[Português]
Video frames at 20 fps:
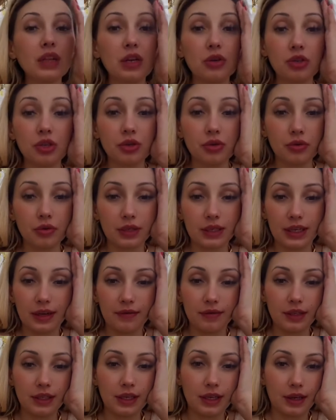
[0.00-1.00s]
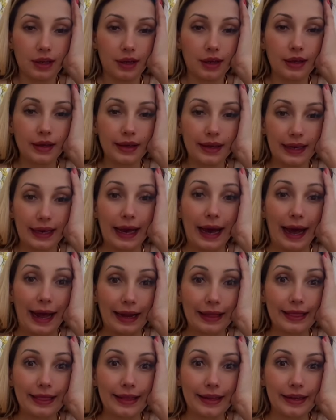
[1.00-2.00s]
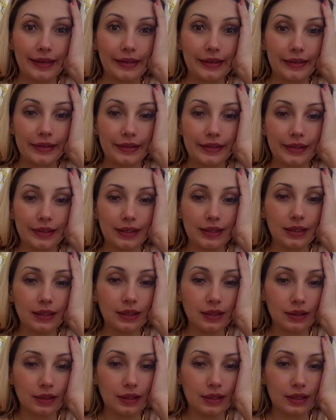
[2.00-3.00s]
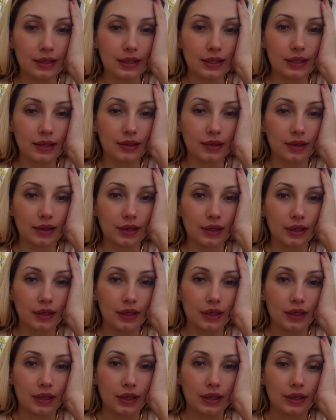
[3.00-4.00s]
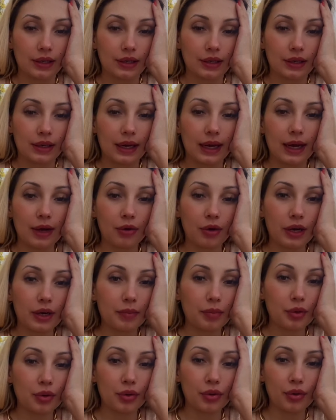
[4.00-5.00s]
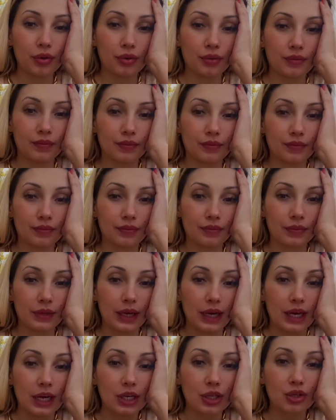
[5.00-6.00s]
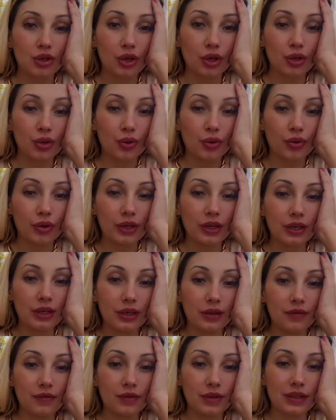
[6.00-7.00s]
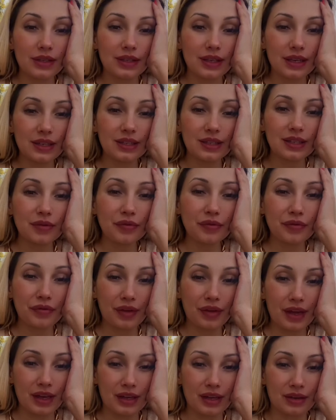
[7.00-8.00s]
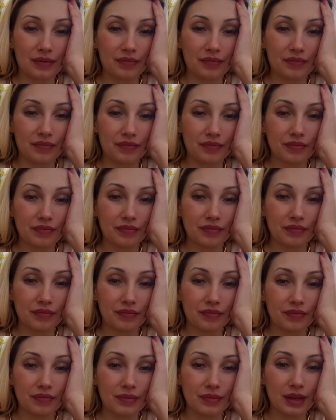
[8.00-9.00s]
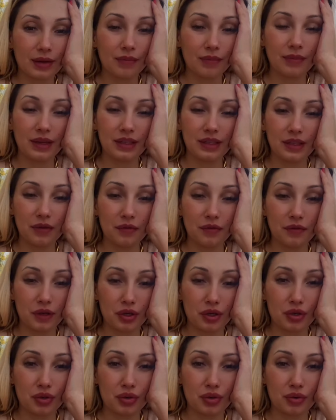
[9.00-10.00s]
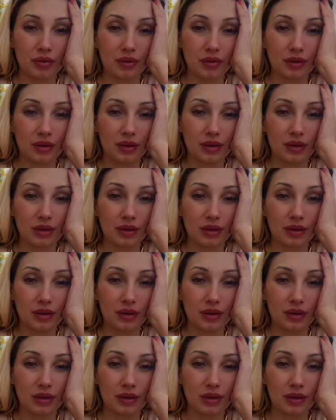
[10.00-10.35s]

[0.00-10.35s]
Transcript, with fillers: eu já não gostava de carne antes. Agora piorou. Só que o ruim, vocês não veem, mas eu vejo.